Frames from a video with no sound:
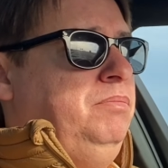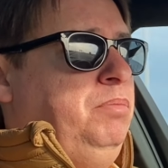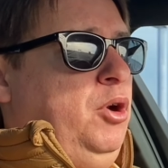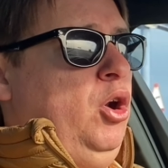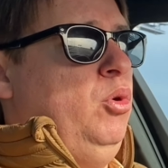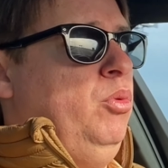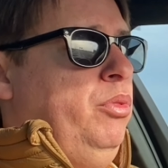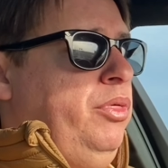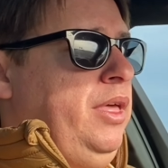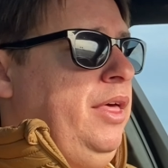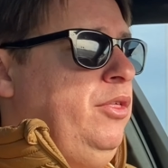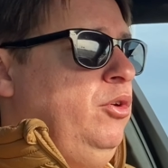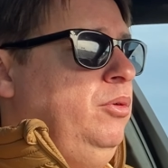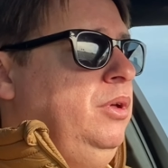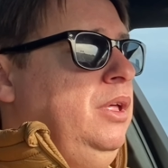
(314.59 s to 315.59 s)

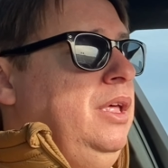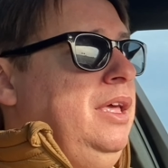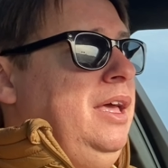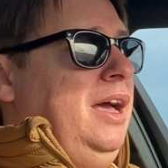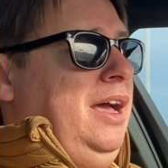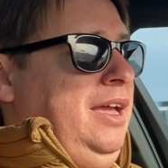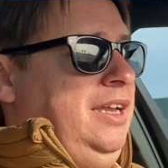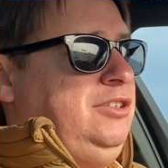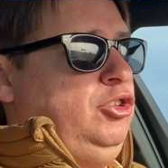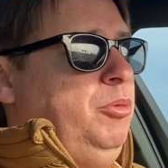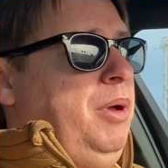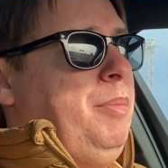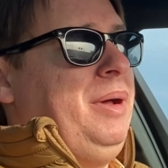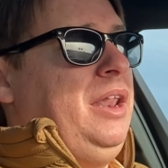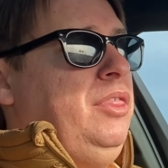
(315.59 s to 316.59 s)
pronunciado, esto
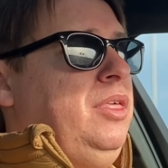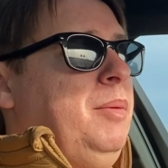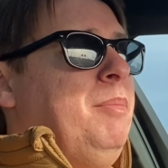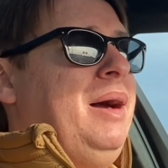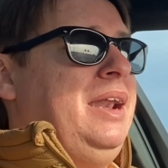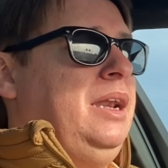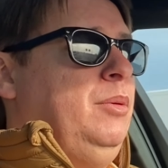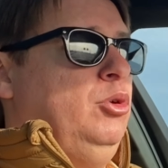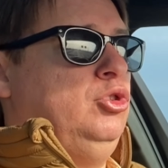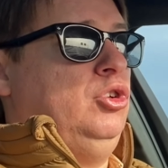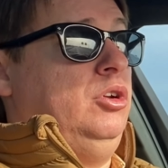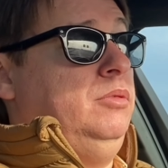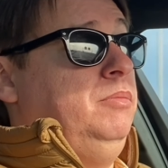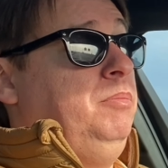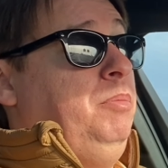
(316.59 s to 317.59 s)
me parece más rebotón.